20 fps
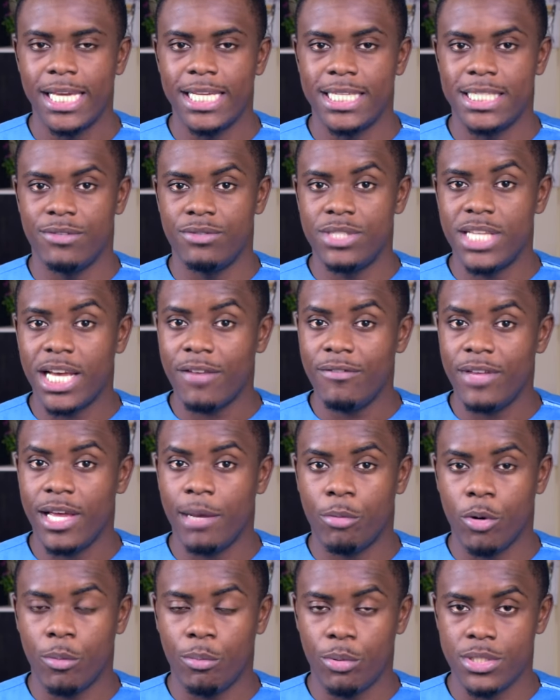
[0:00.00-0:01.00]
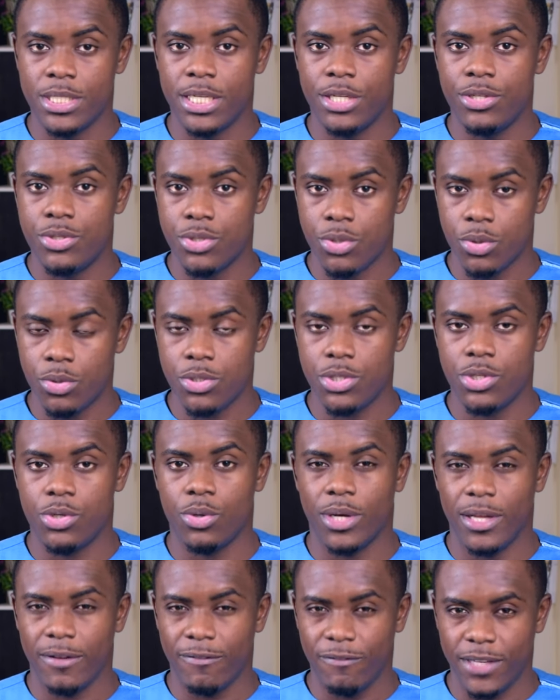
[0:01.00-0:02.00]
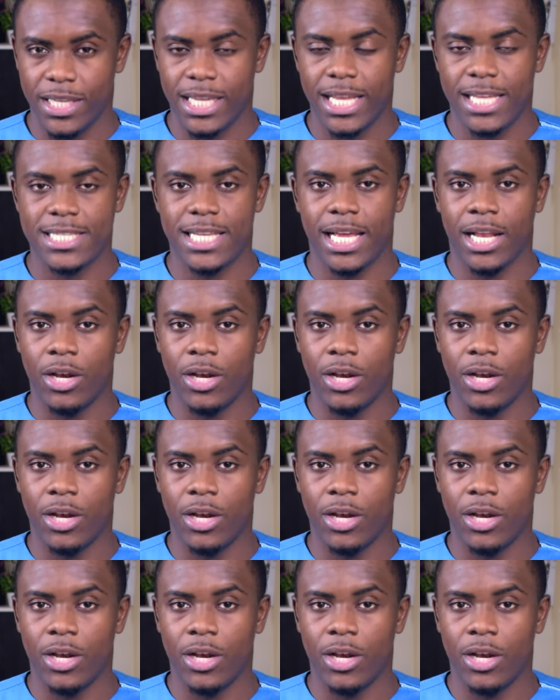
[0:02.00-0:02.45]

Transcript: si vous arrivez à proposer une solution efficace